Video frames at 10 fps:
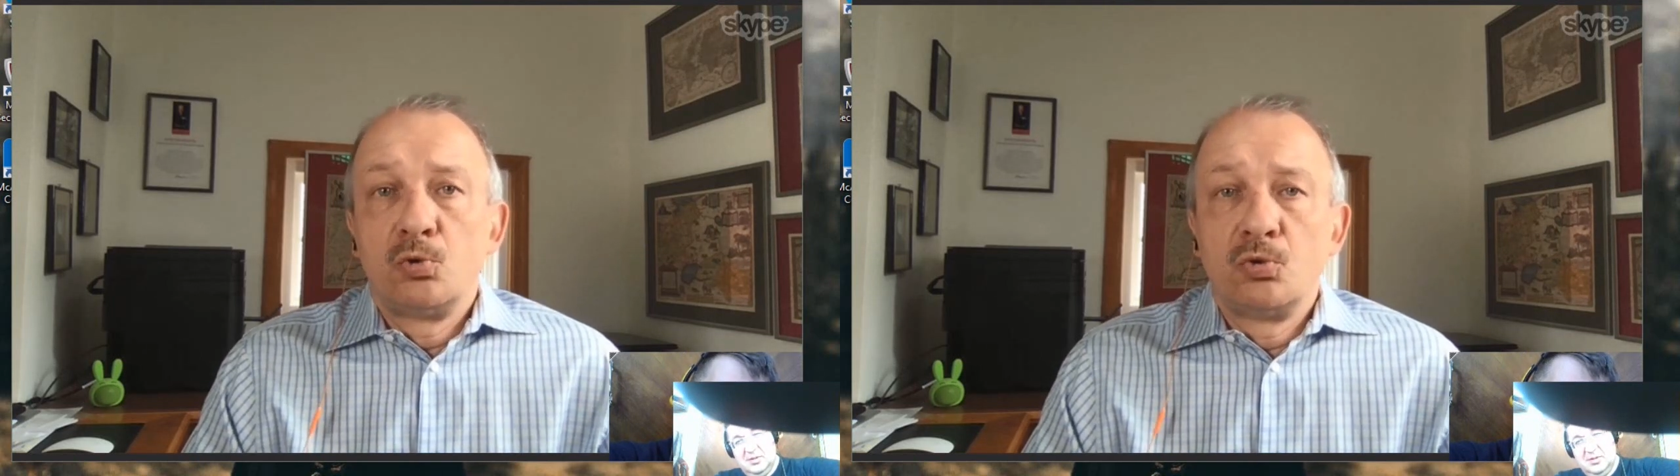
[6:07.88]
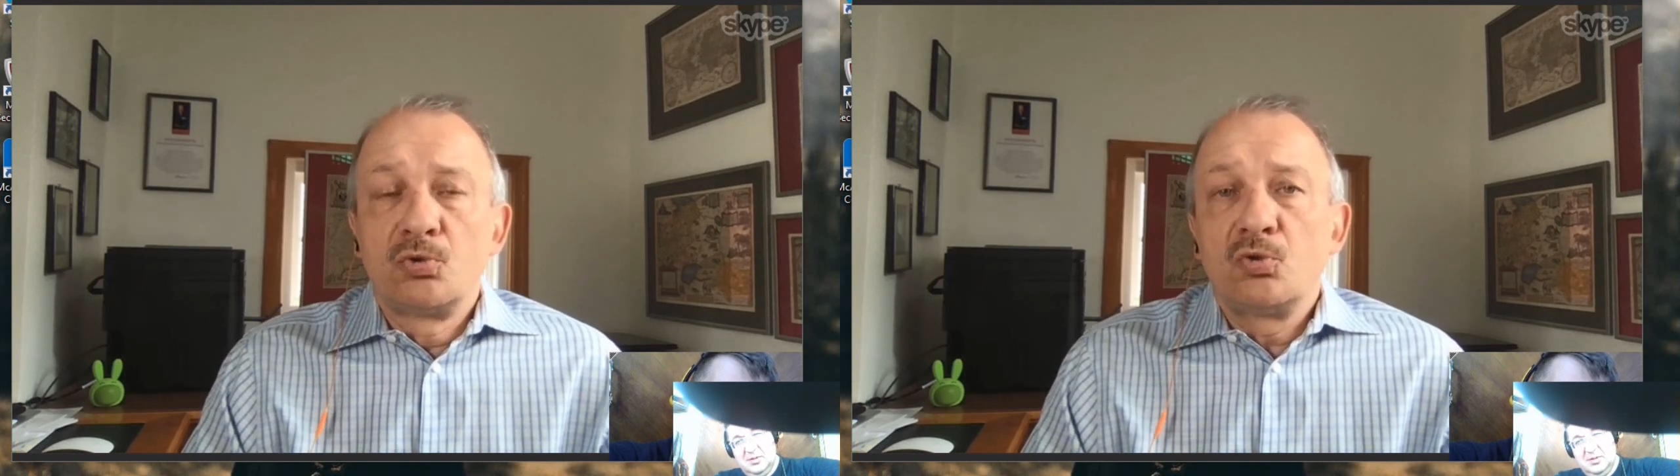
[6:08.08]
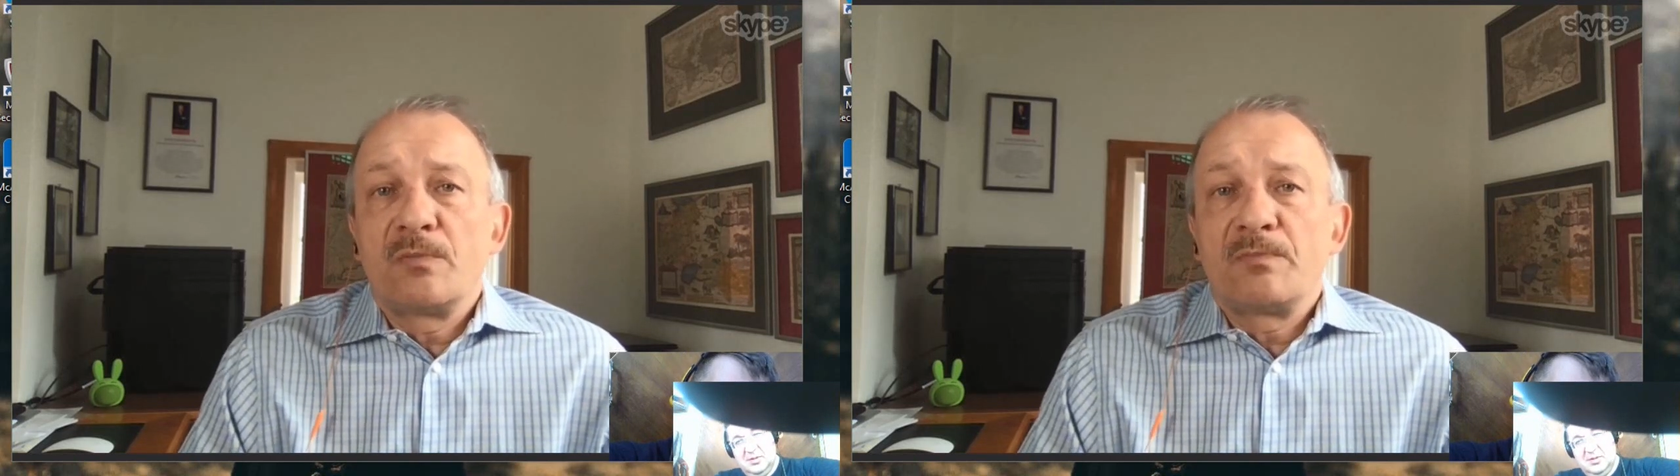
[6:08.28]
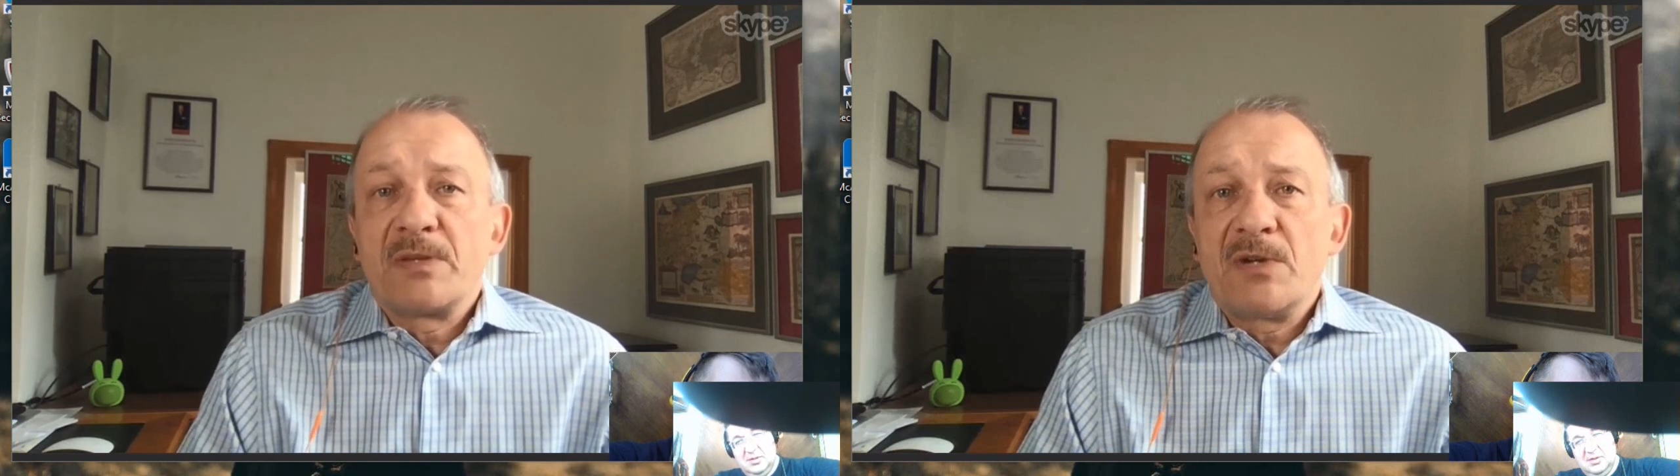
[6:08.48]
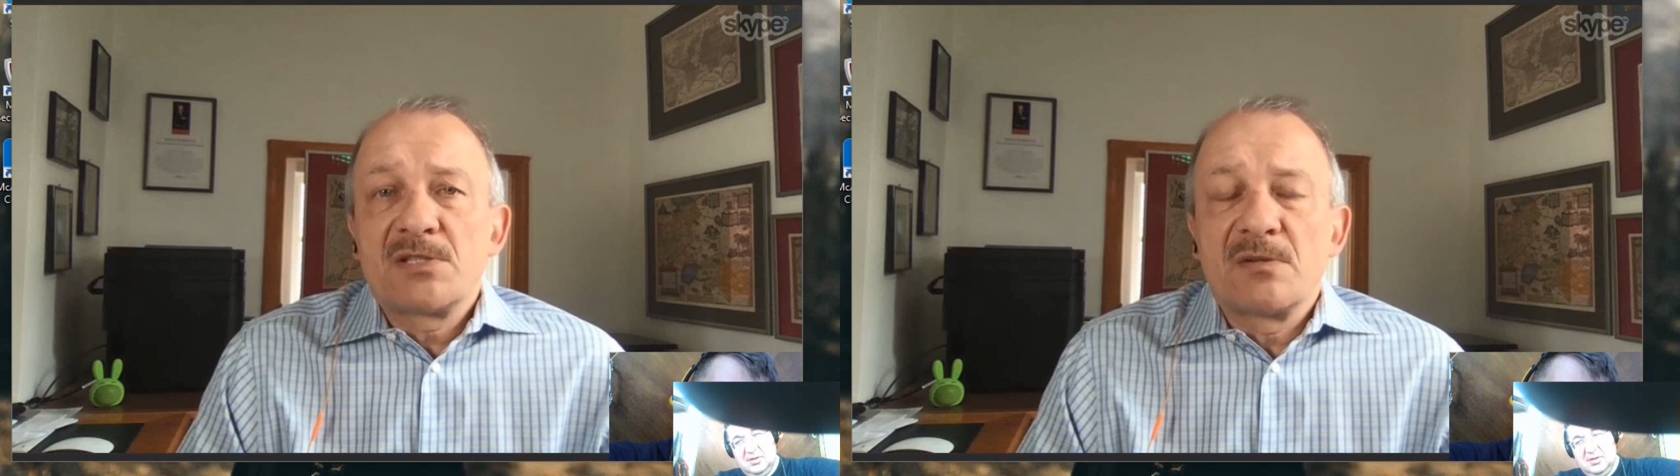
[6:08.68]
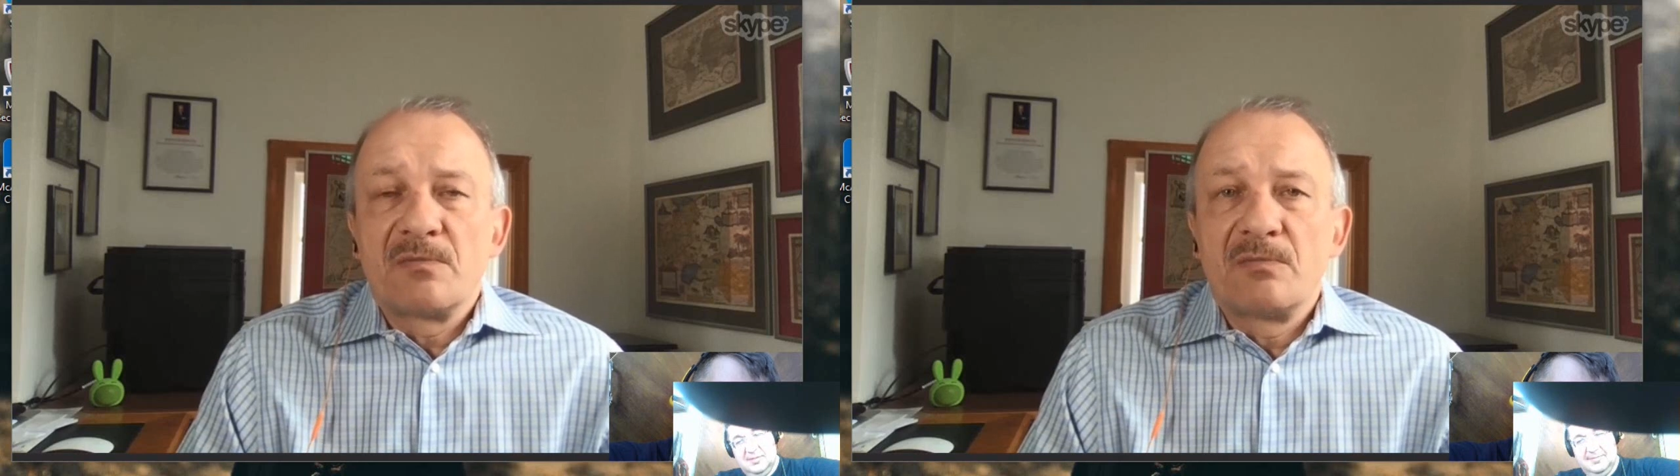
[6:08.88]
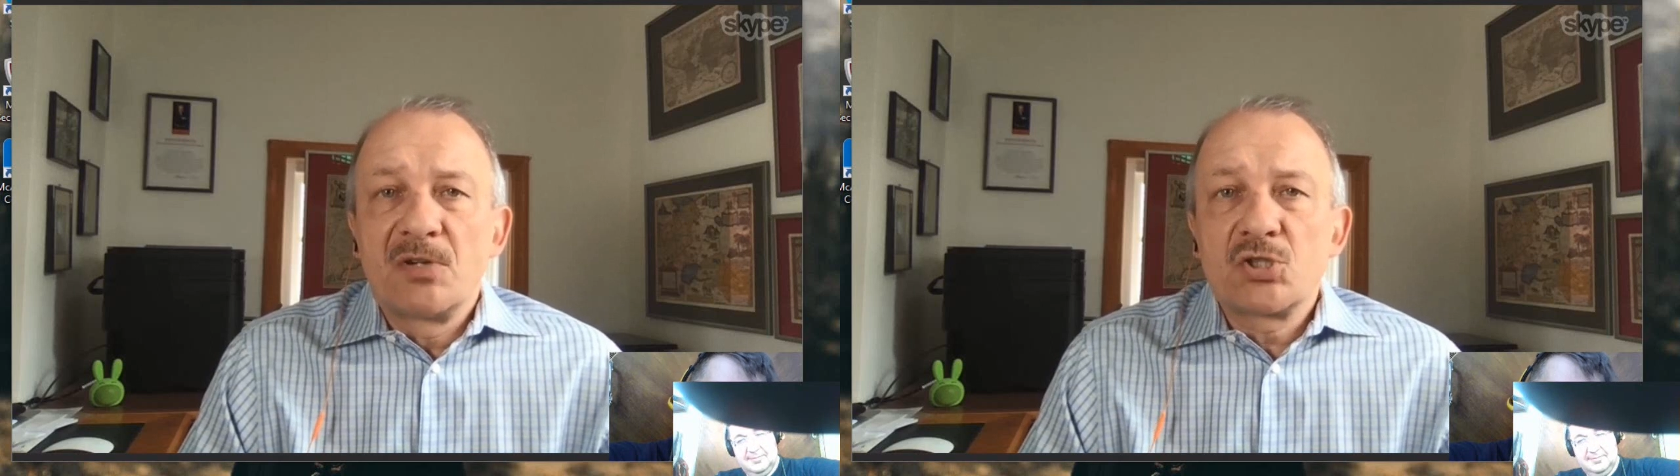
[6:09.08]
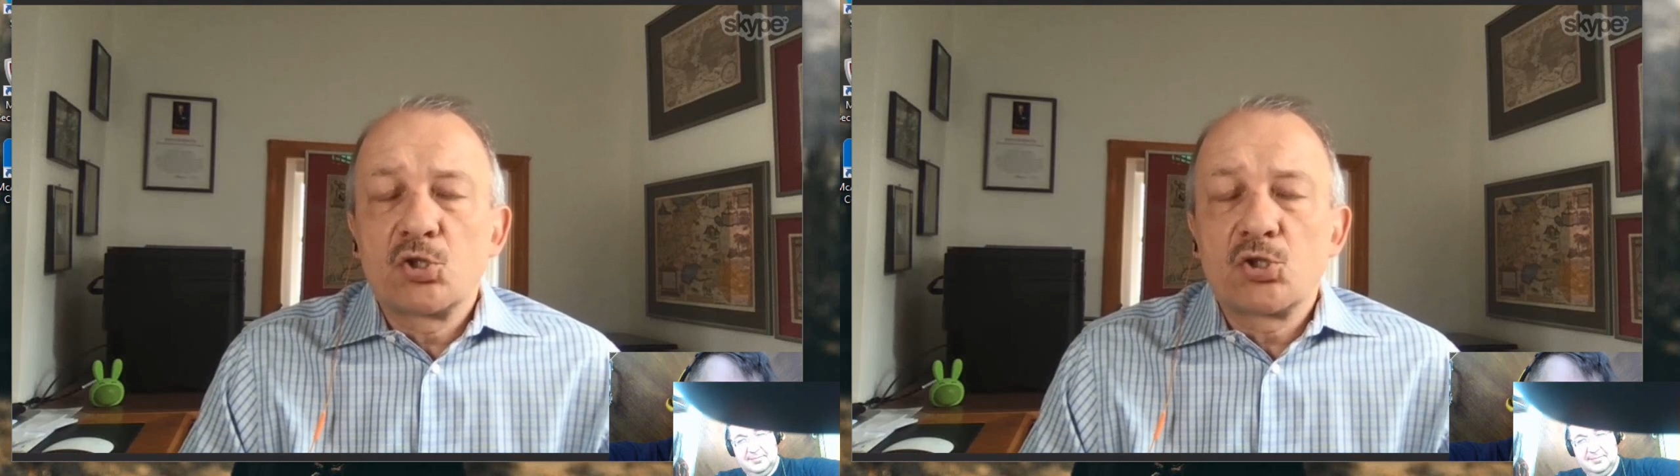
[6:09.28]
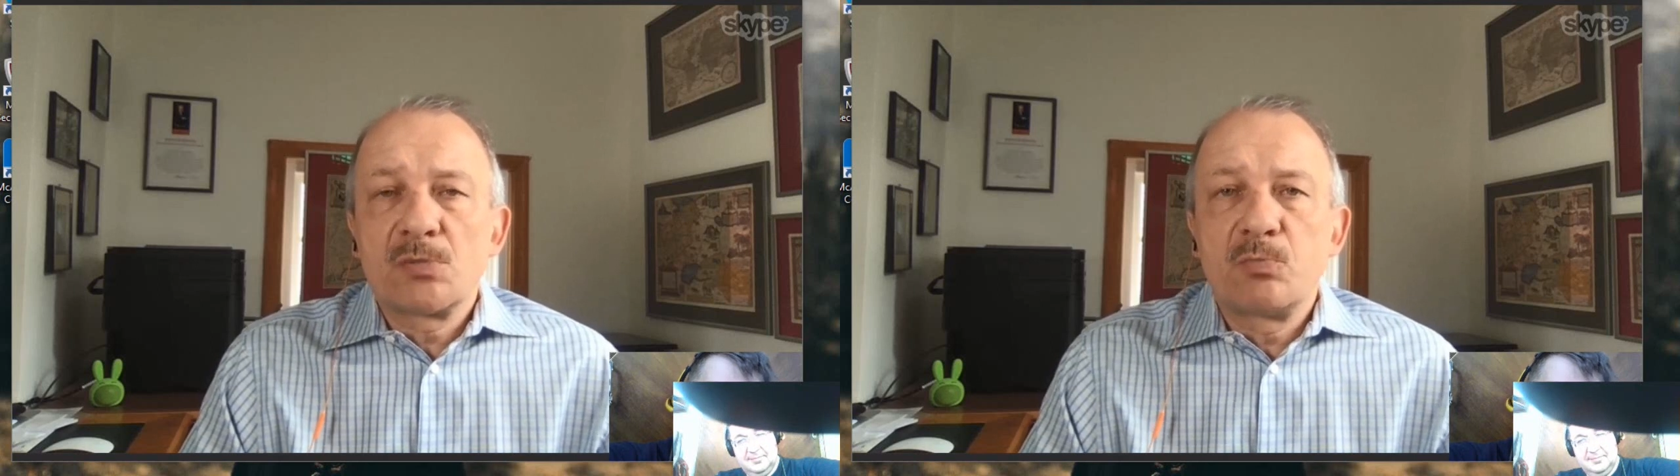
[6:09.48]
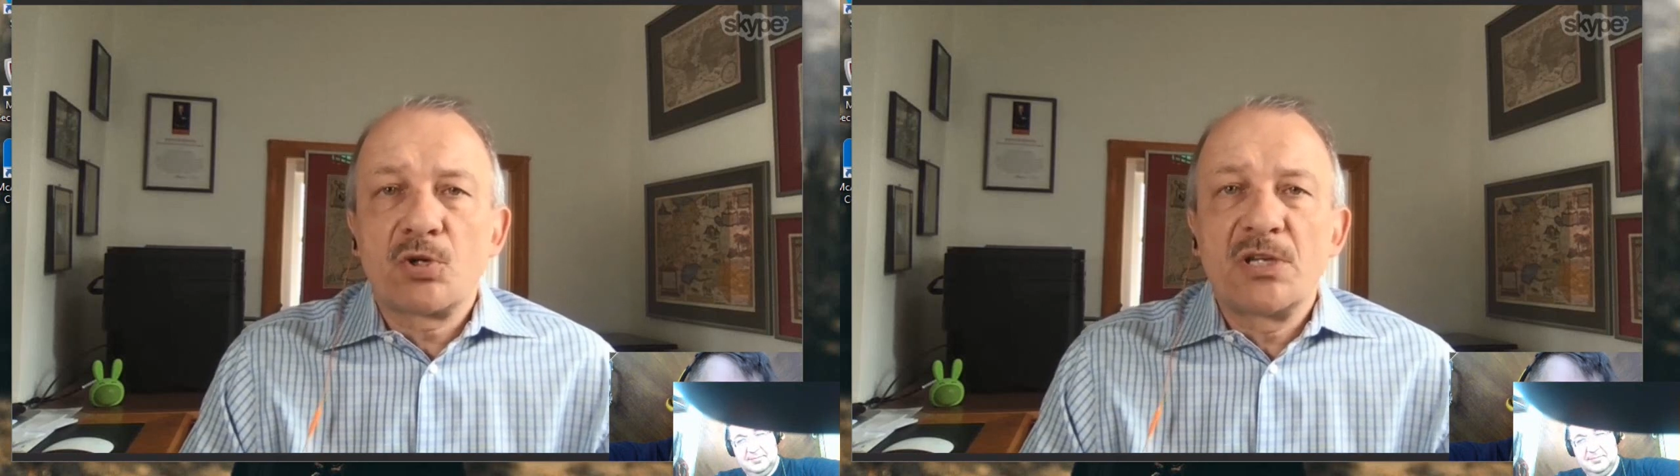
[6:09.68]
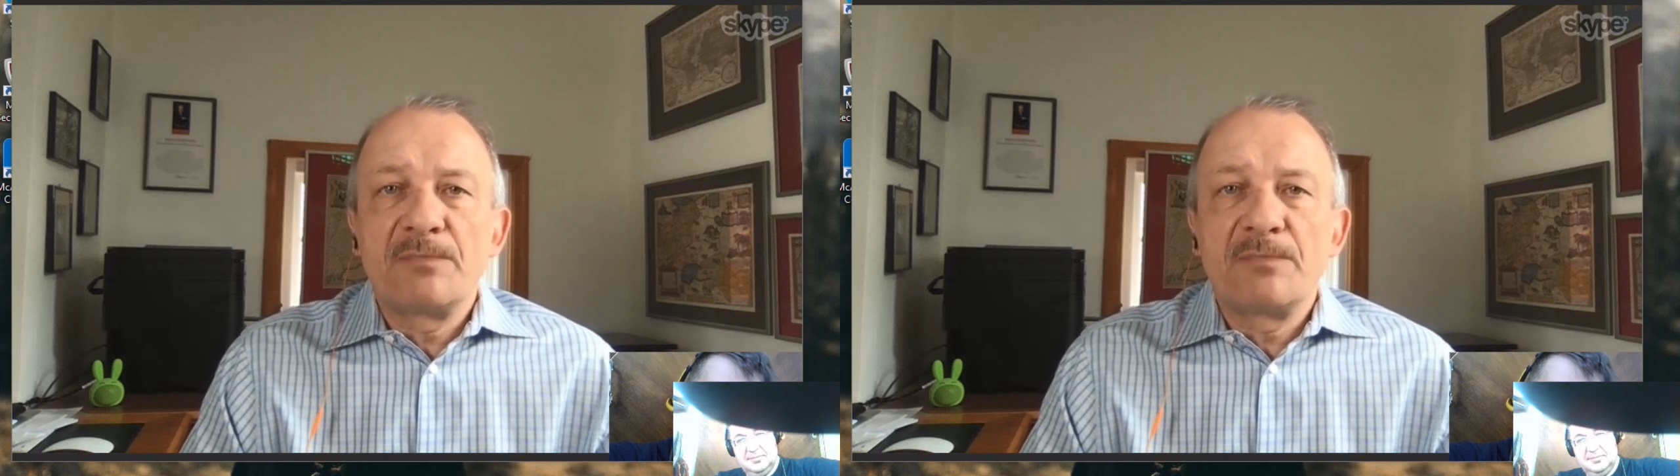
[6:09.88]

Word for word: Ну, ну, понимаете, мы же до